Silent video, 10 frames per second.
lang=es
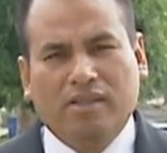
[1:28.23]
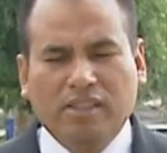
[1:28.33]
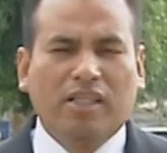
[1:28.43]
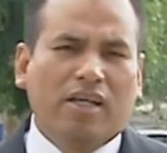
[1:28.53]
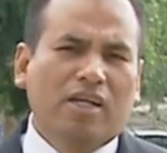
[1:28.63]

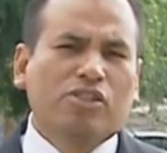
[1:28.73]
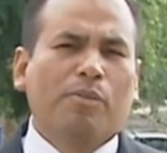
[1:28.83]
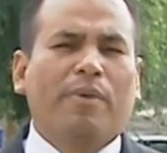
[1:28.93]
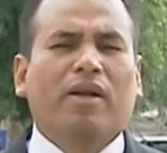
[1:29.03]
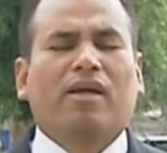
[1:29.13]
Desde
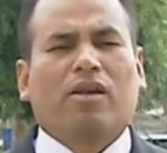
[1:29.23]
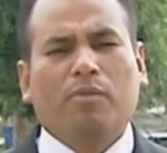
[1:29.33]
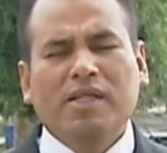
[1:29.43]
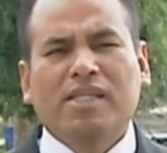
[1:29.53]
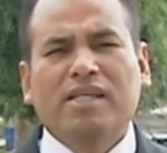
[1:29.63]
Glacial Park,
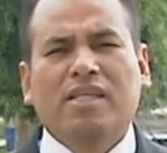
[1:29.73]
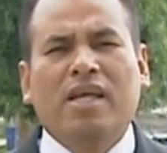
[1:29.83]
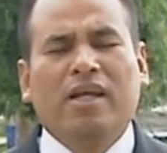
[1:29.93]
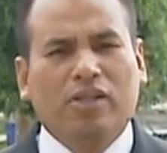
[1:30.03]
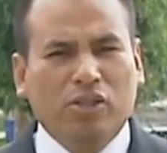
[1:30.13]
Carlos Vázquez,
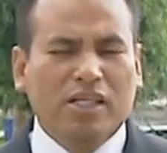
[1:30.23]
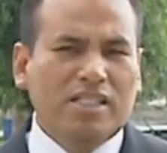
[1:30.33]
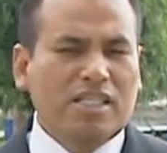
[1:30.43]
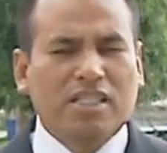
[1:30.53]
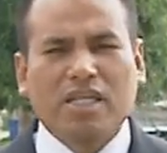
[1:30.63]

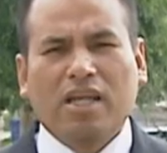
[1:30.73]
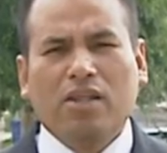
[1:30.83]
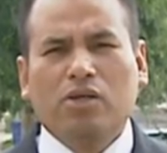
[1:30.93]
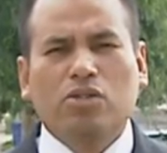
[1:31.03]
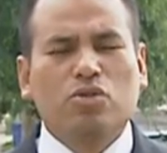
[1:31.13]
Noticias
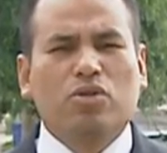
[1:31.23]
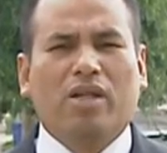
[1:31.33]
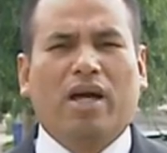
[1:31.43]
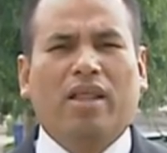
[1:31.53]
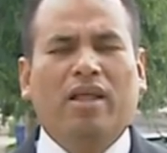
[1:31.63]
62, tu
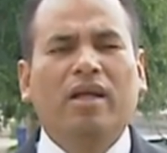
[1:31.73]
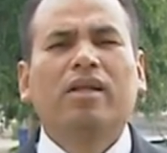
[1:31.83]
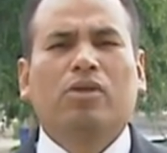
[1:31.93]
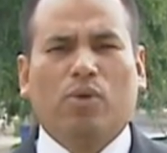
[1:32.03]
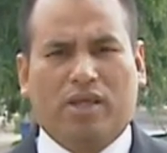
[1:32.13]
ciudad,
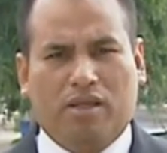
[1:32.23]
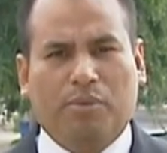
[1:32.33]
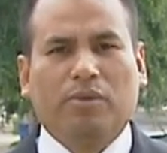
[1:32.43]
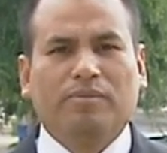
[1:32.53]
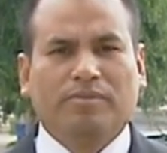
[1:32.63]
tu equipo.